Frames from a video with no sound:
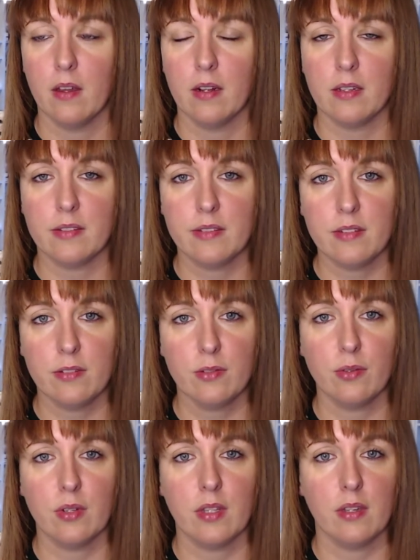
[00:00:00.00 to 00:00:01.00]
Les
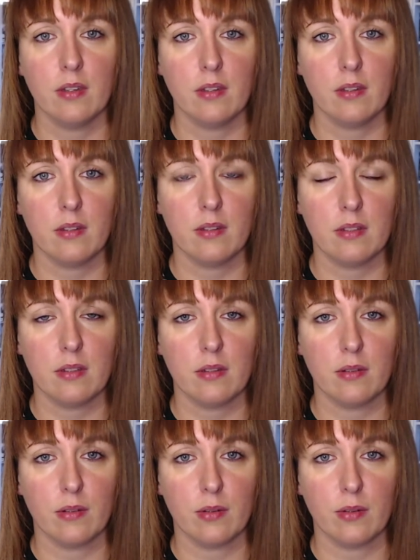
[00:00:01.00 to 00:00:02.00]
historiens
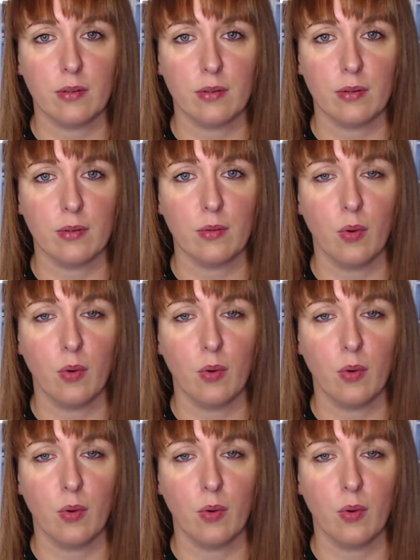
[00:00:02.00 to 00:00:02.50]
euh,